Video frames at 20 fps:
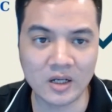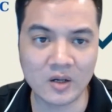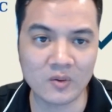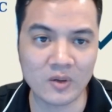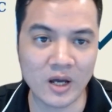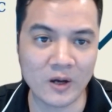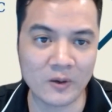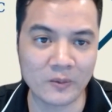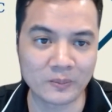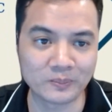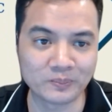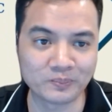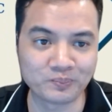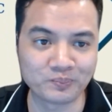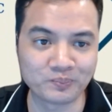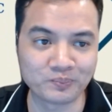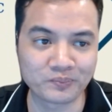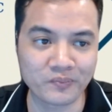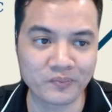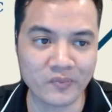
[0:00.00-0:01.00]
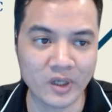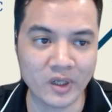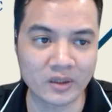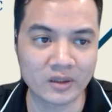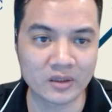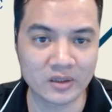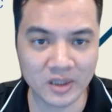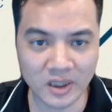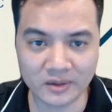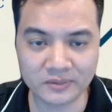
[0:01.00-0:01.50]
Hiểu không nào?
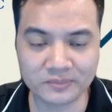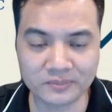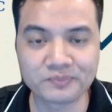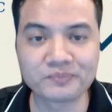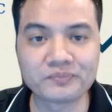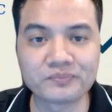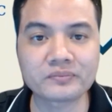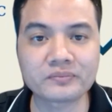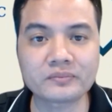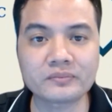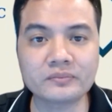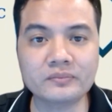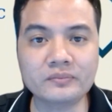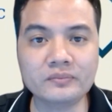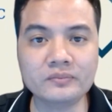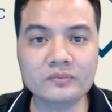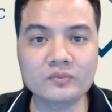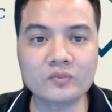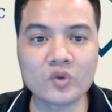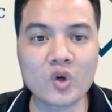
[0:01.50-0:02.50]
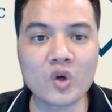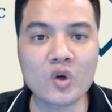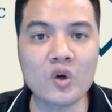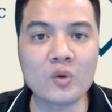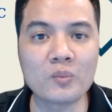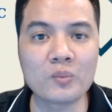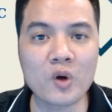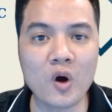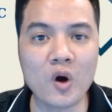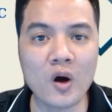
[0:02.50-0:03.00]
Thứ nhất, nó
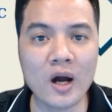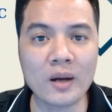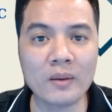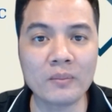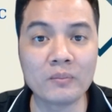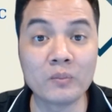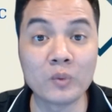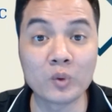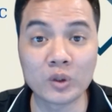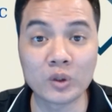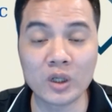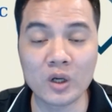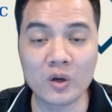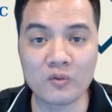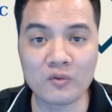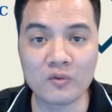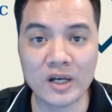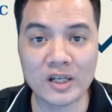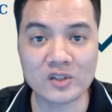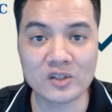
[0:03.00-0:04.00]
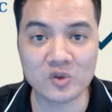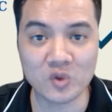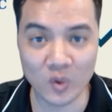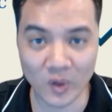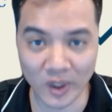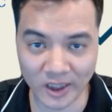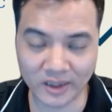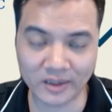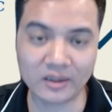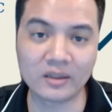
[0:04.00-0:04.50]
gồm có mục tiêu về
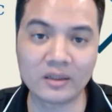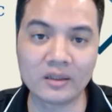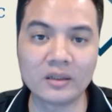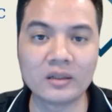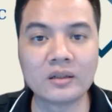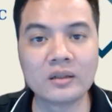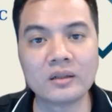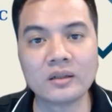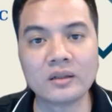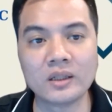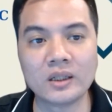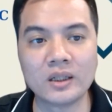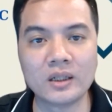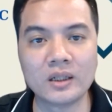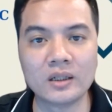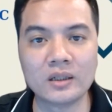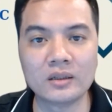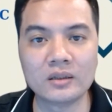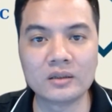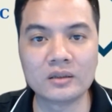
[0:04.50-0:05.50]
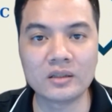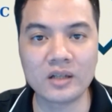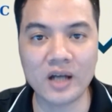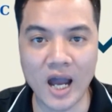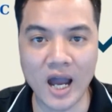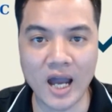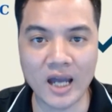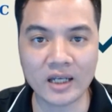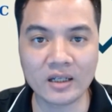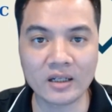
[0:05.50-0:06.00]
số lít. Thứ
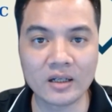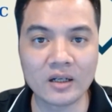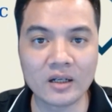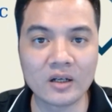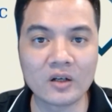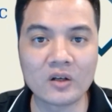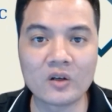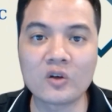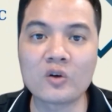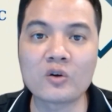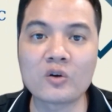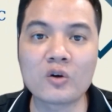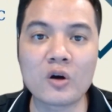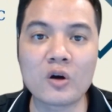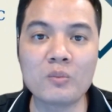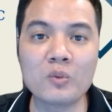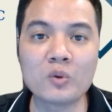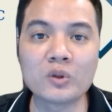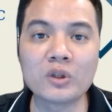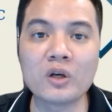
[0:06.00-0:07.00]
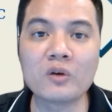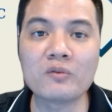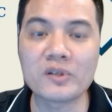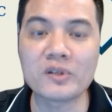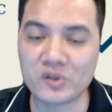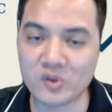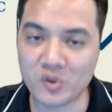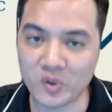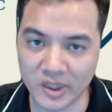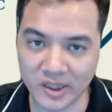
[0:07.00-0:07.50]
hai, nó gồm có mục tiêu
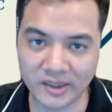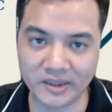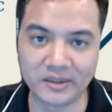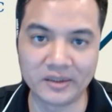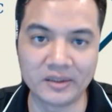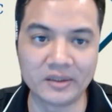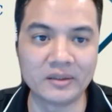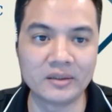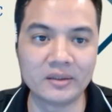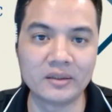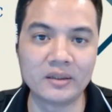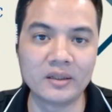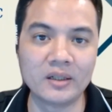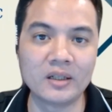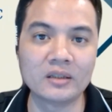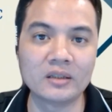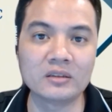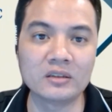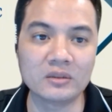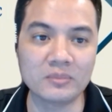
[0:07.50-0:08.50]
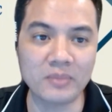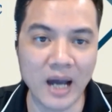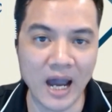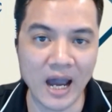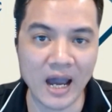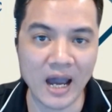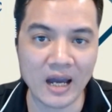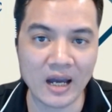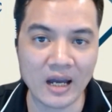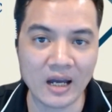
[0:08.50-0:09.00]
về số đơn. Thứ
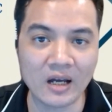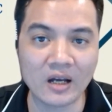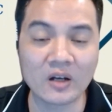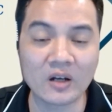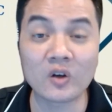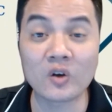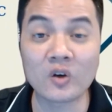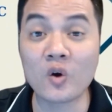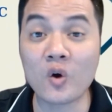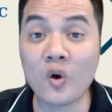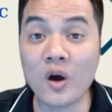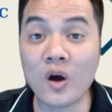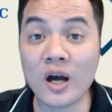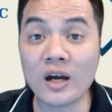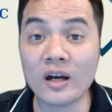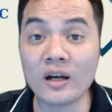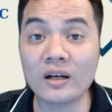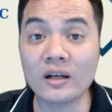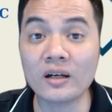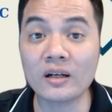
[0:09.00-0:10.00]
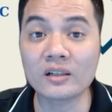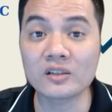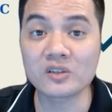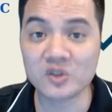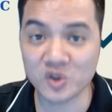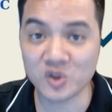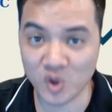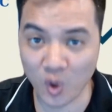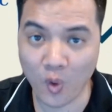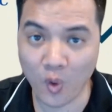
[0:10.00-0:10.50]
ba, nó có
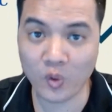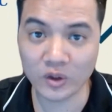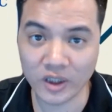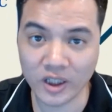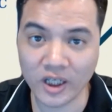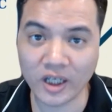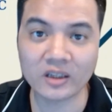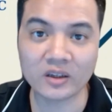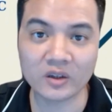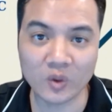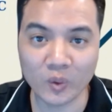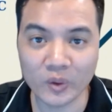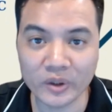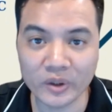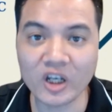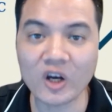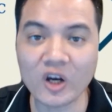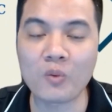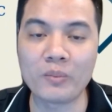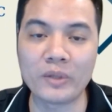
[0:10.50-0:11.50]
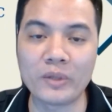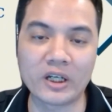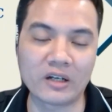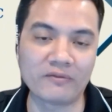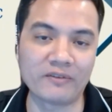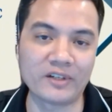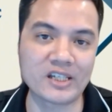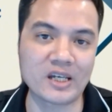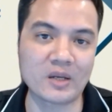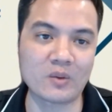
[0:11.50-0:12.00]
số tiền tối thiểu mình
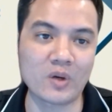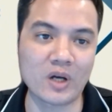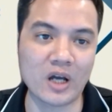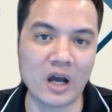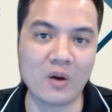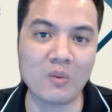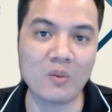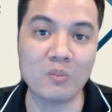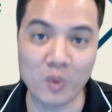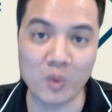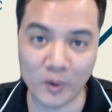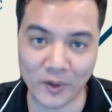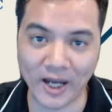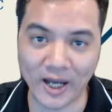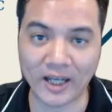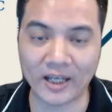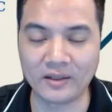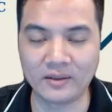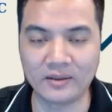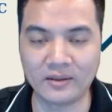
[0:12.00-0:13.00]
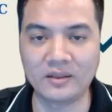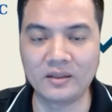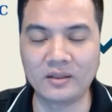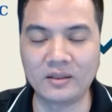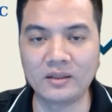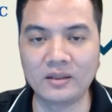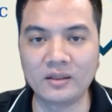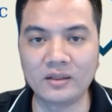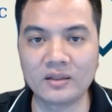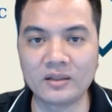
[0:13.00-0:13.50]
cần phải chạy quảng cáo một ngày
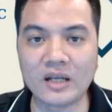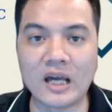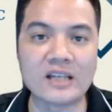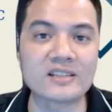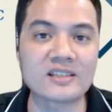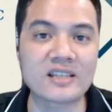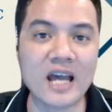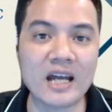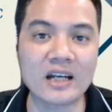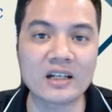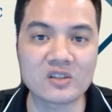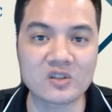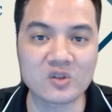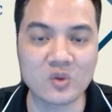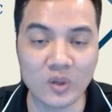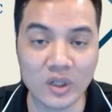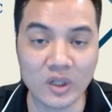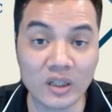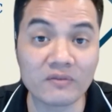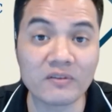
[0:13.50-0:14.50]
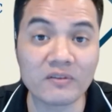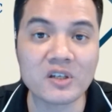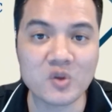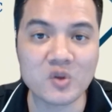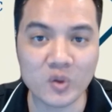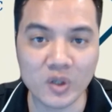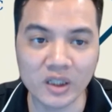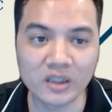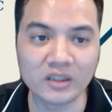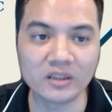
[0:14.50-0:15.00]
để ra được số lít và
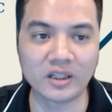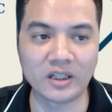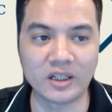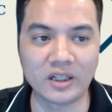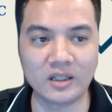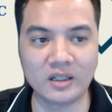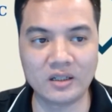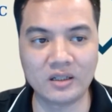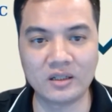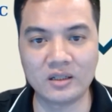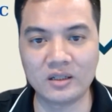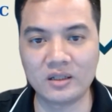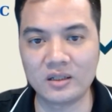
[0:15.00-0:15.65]
số đơn như thế.